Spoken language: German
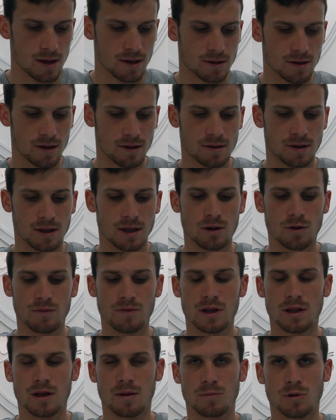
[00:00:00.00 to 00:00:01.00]
Das Trikot
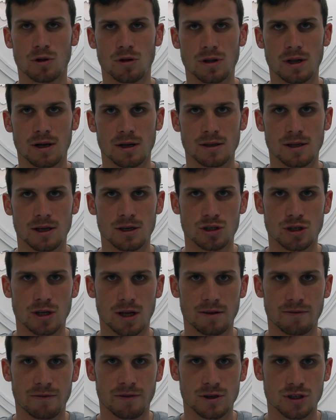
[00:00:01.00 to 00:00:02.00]
wird am Sonntag in der
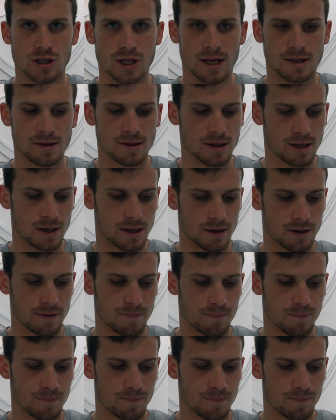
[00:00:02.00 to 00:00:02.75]
Stadt versteckt sein.